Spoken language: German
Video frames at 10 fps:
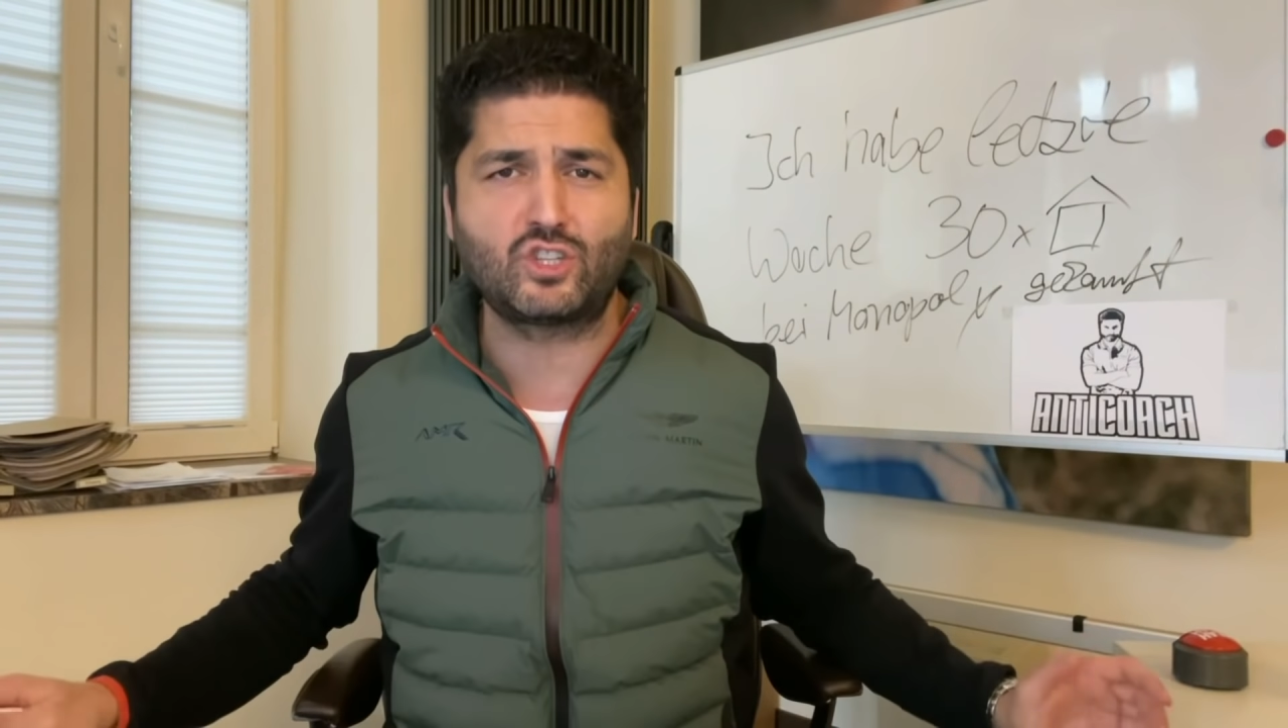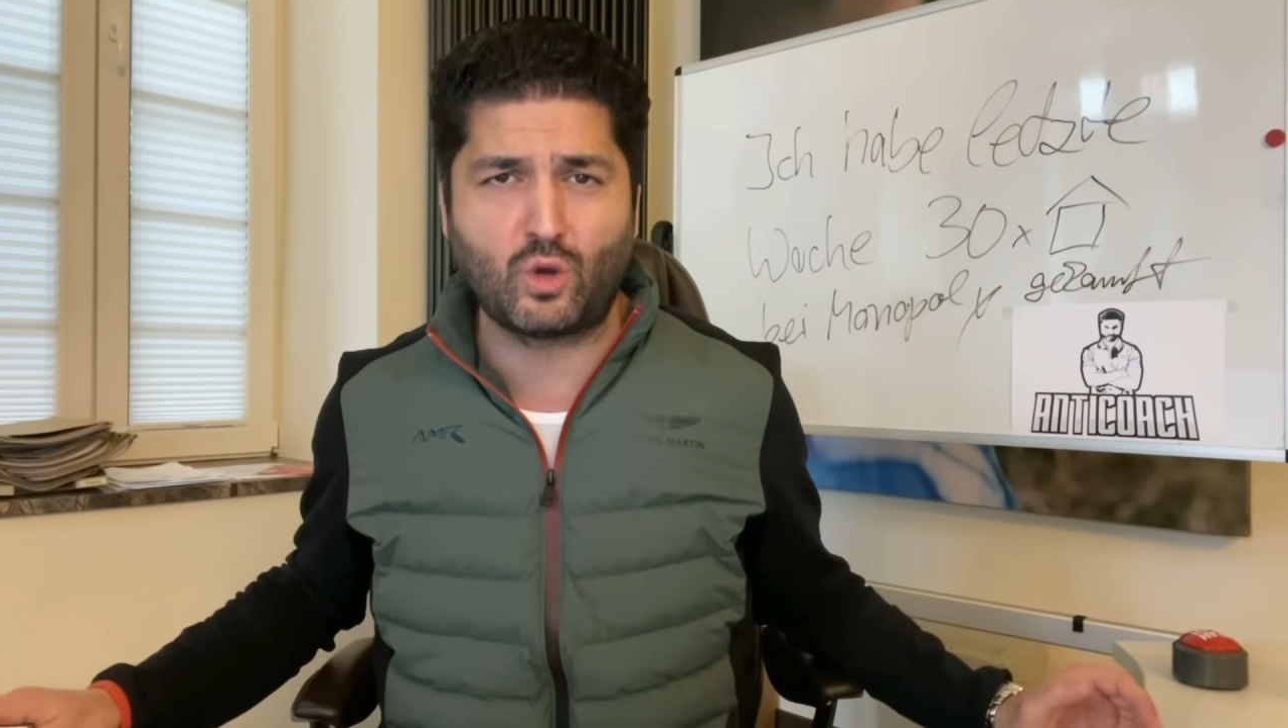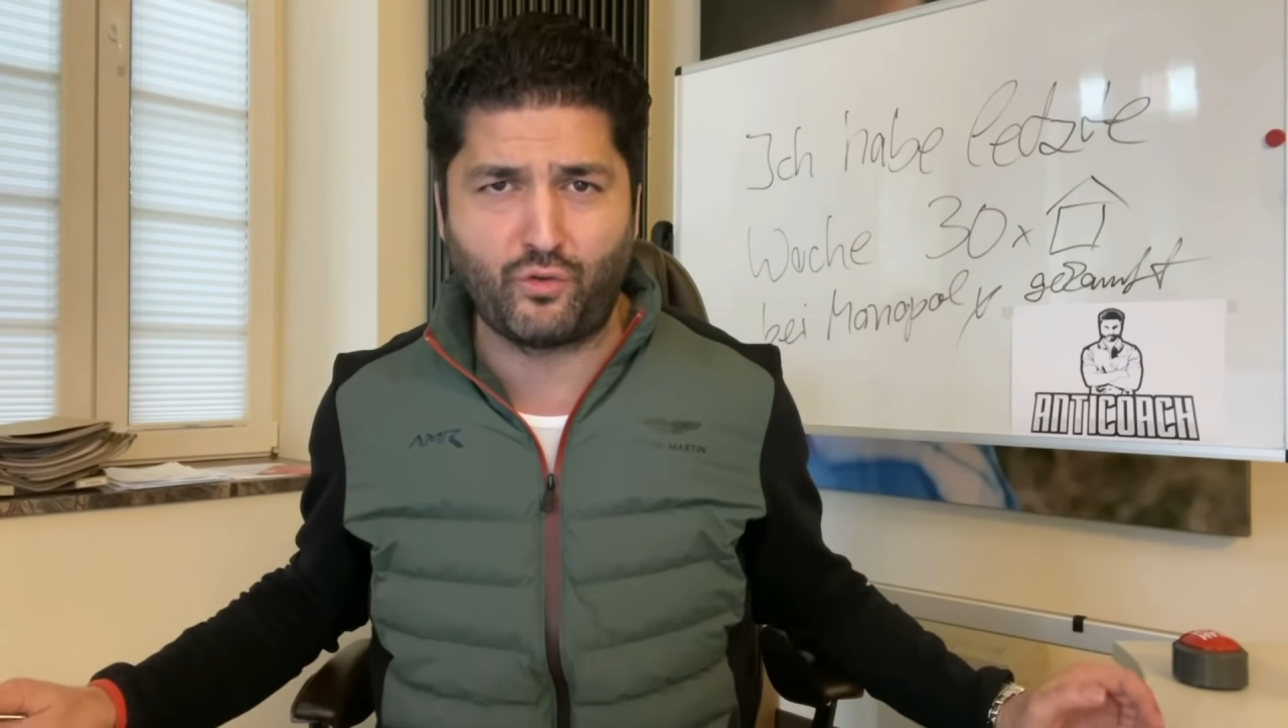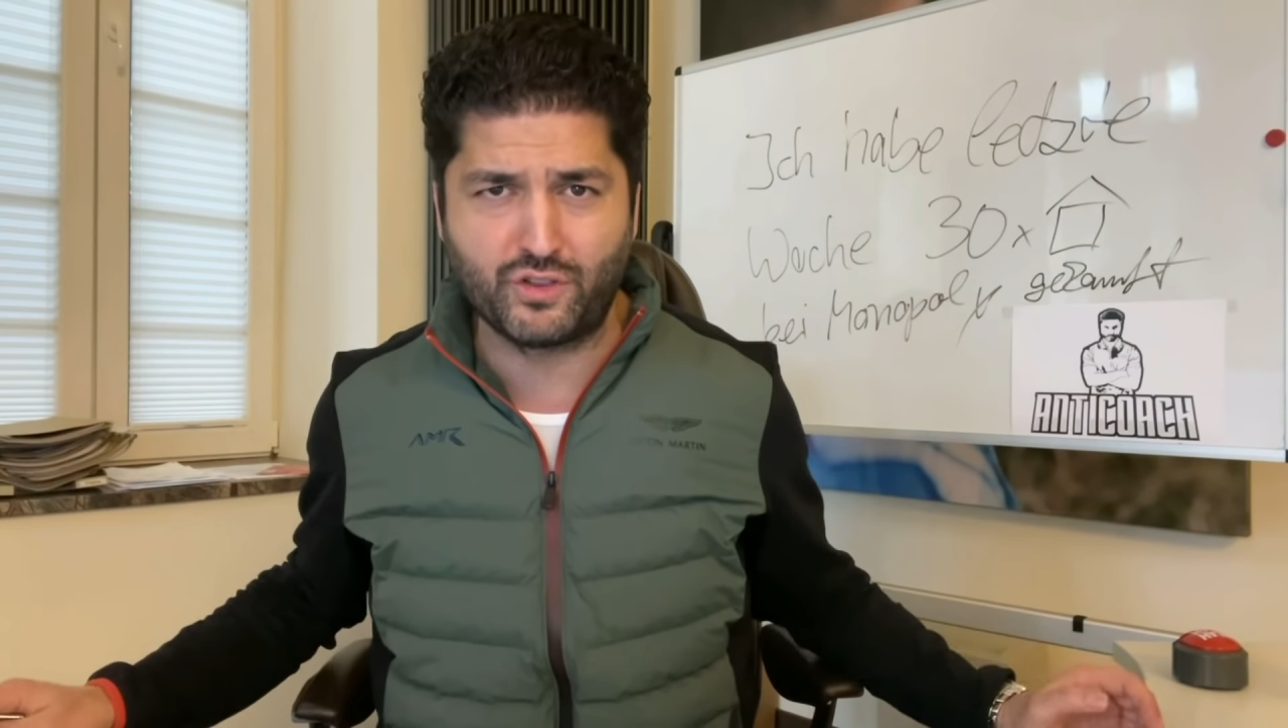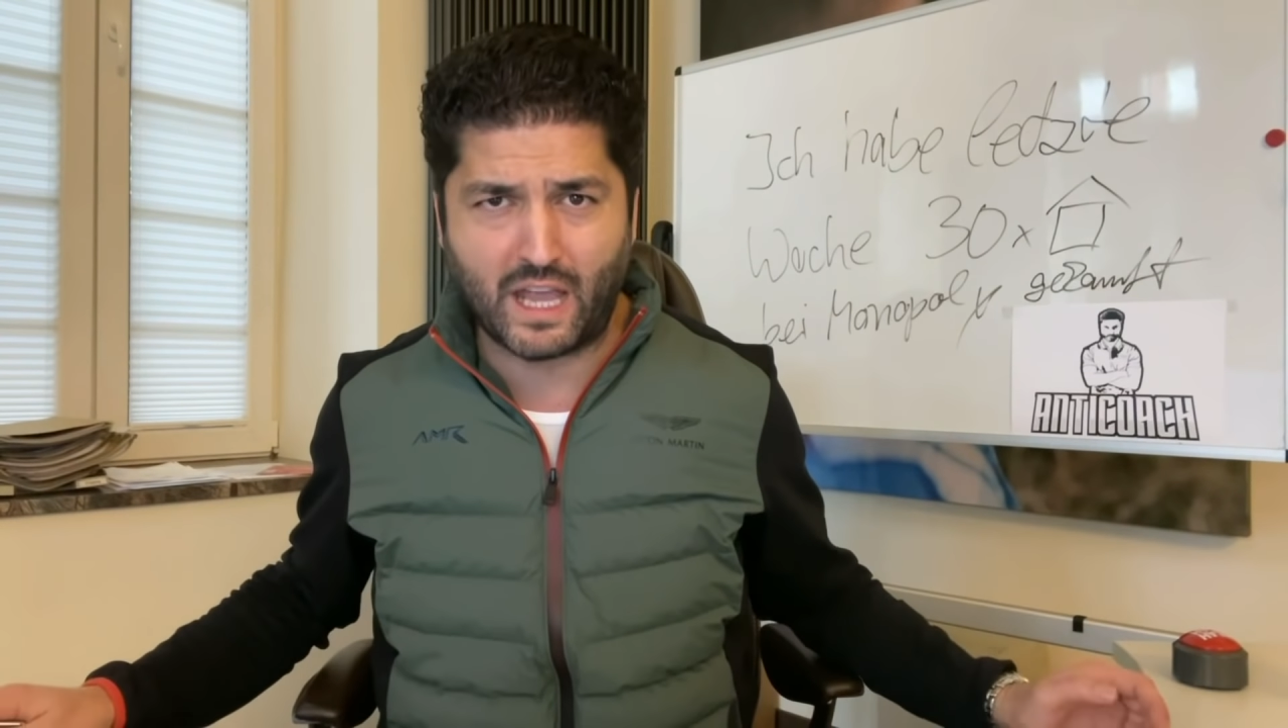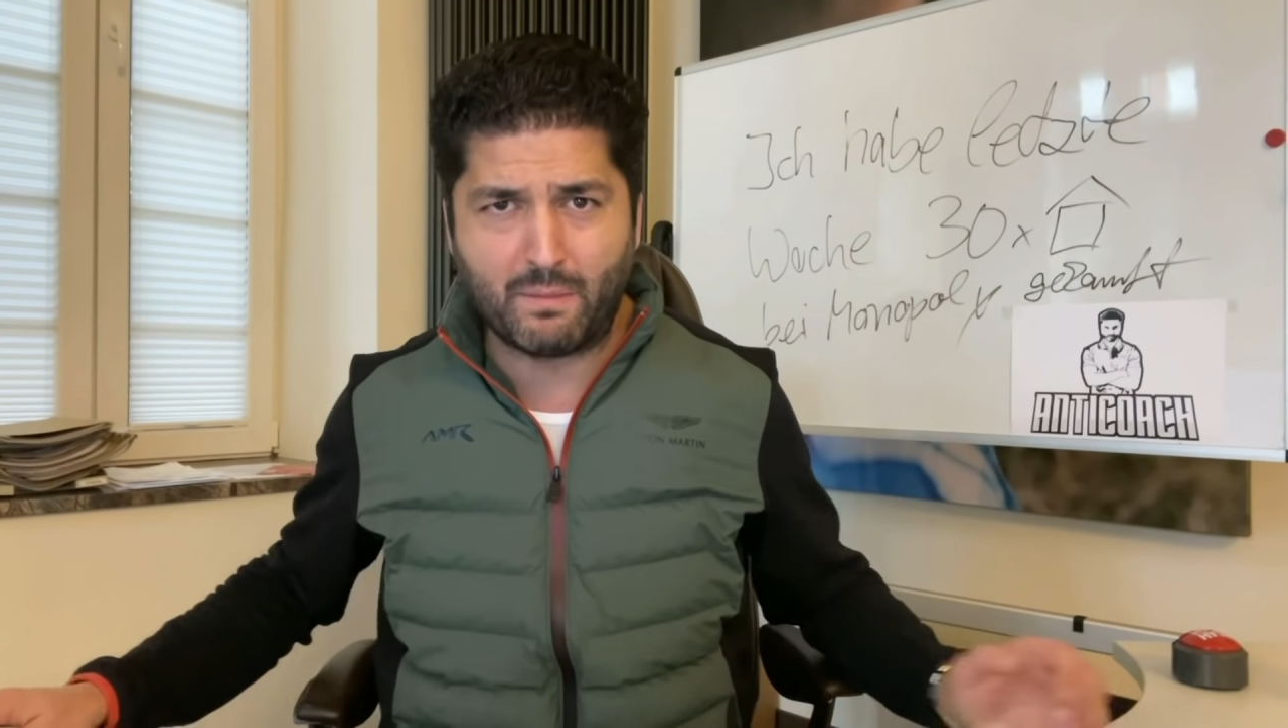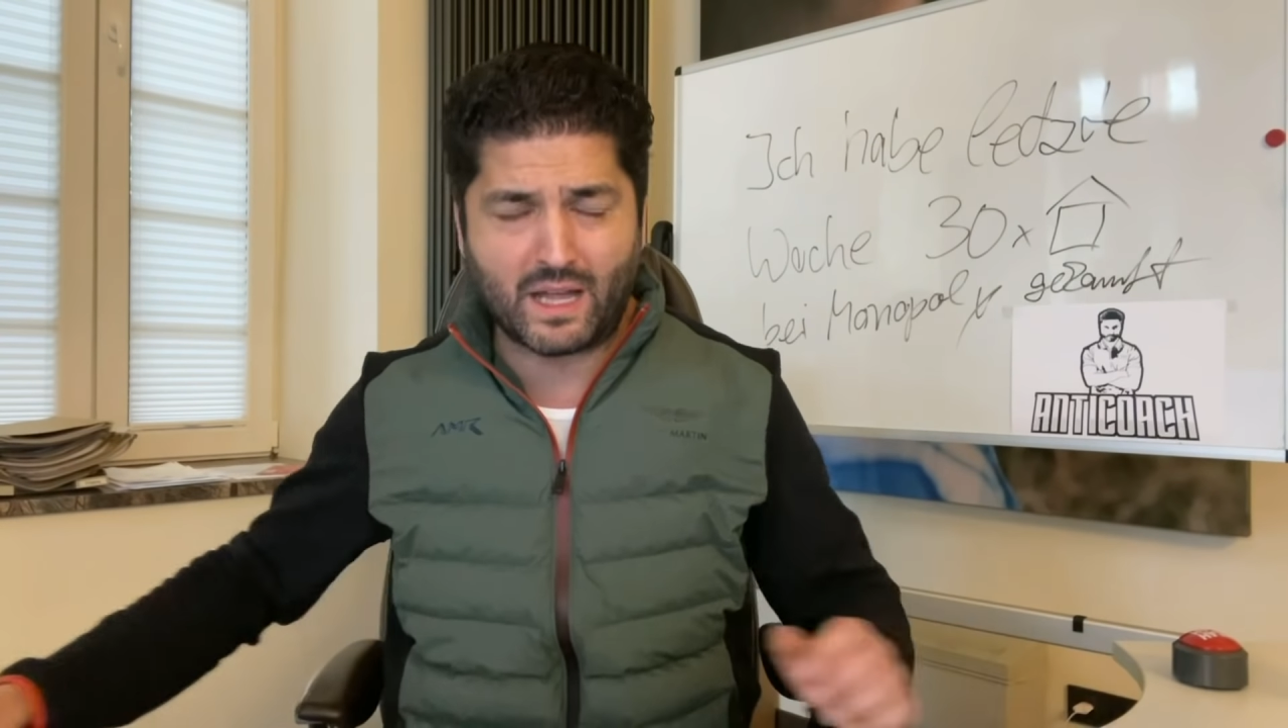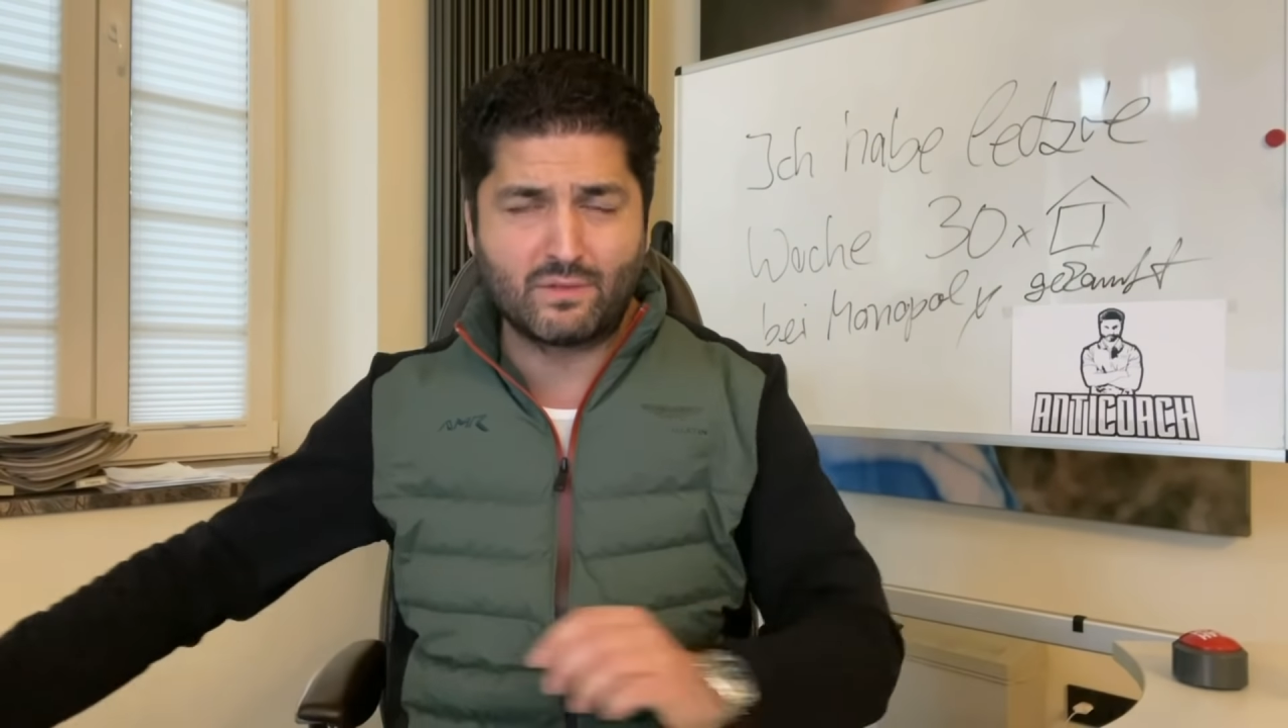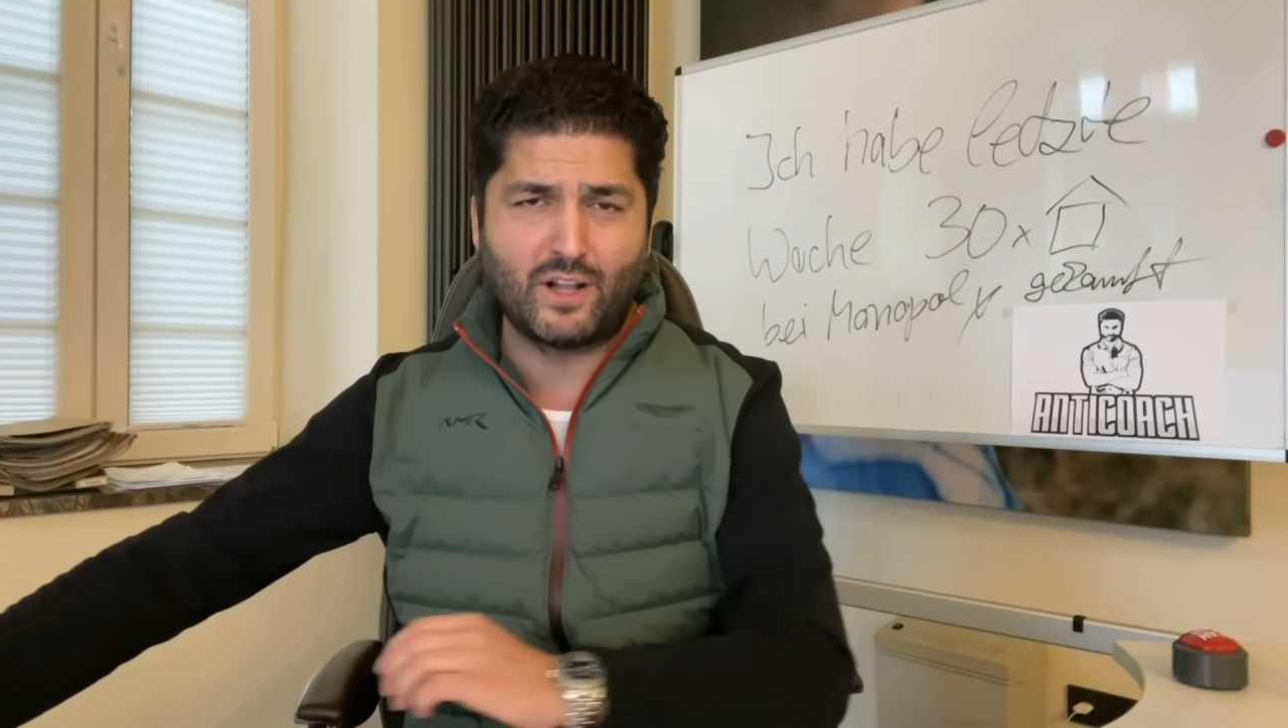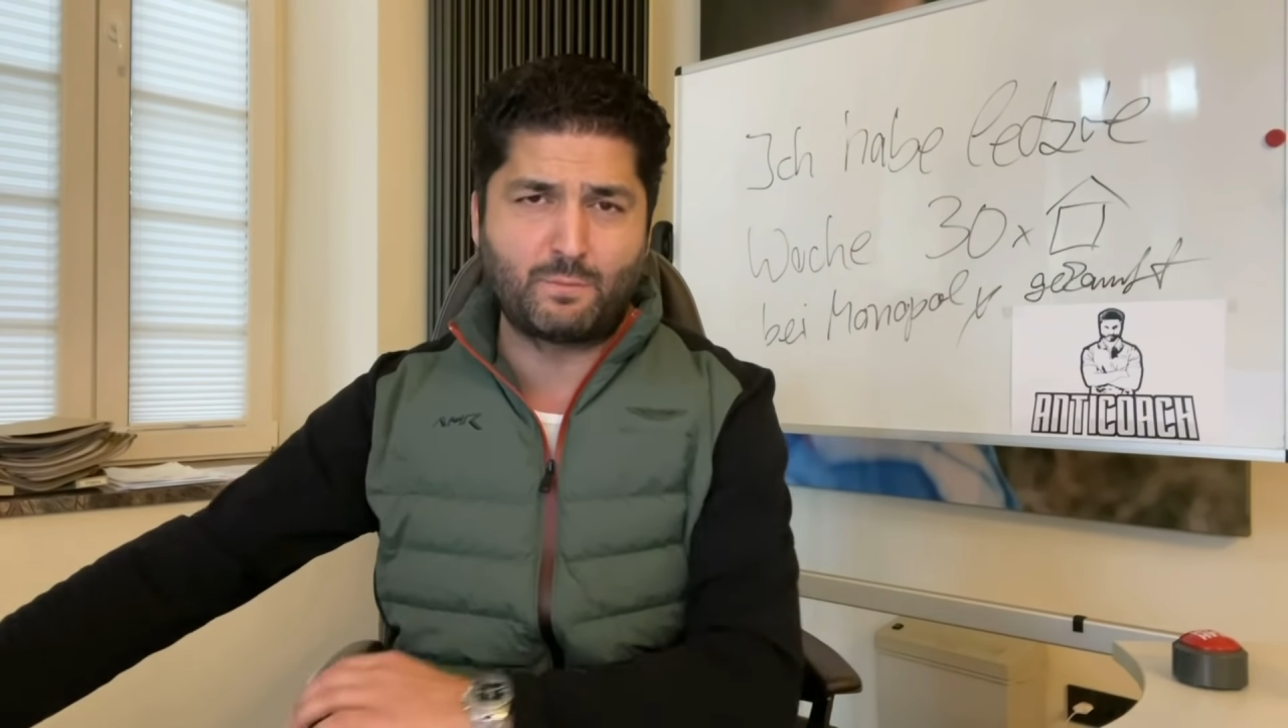doch von deinem
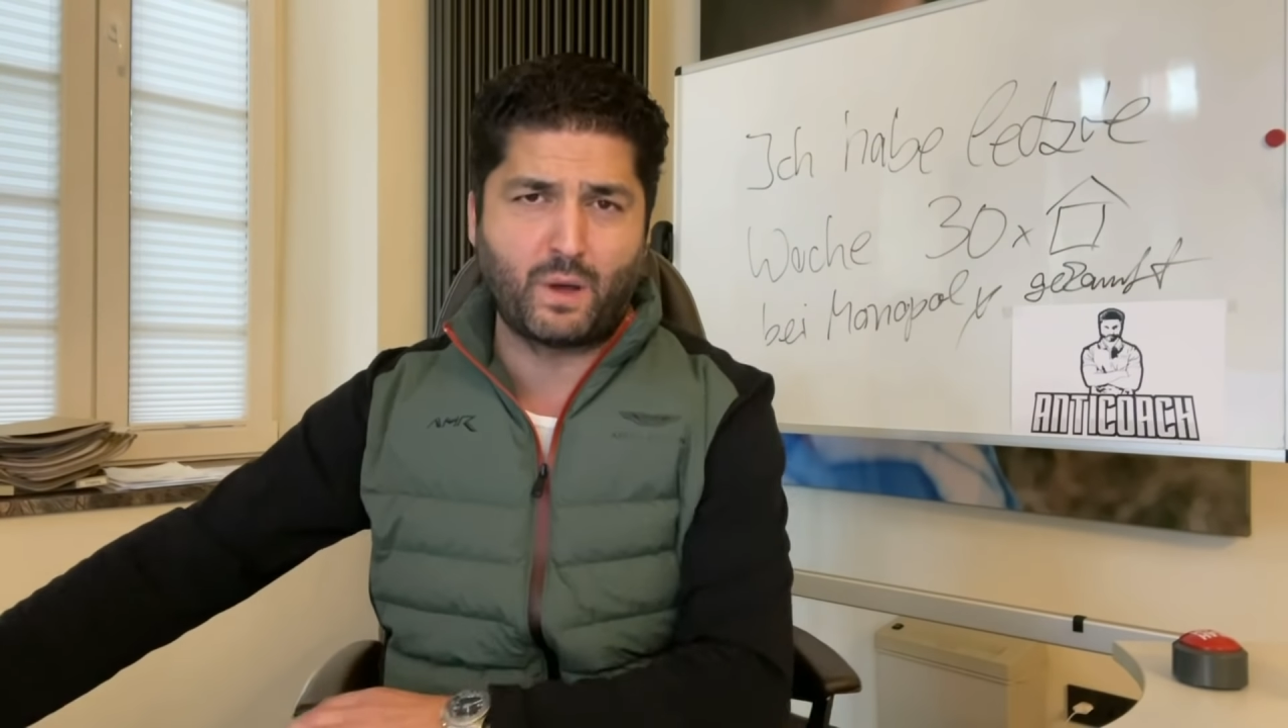Anwalt